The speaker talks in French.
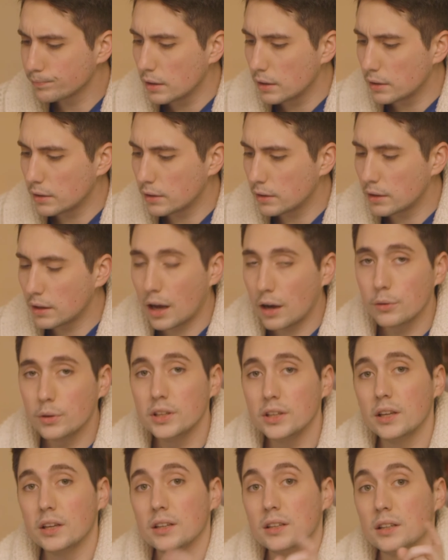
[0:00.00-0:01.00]
euh, ah
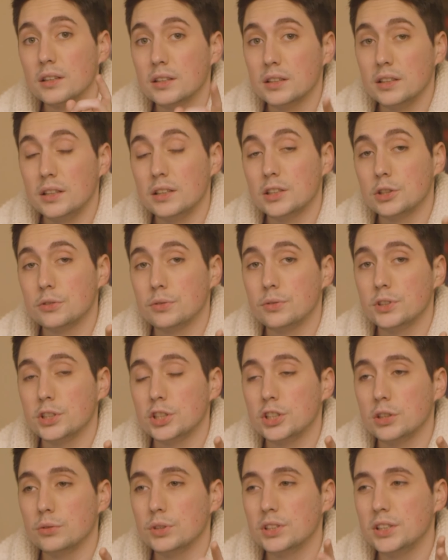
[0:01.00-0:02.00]
oui, euh,
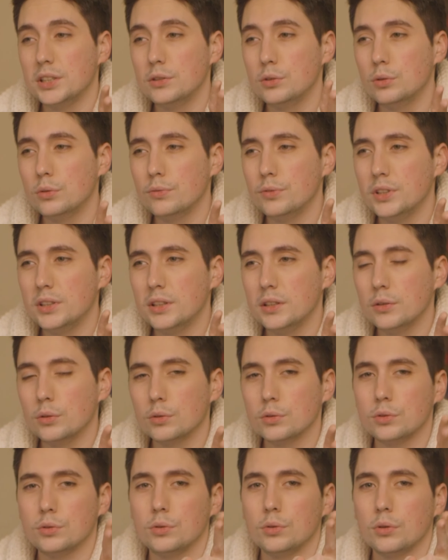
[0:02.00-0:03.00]
j'ai aussi deux
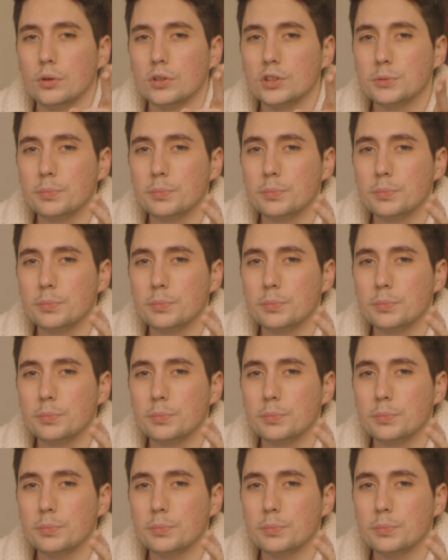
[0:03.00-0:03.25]
vidéos sur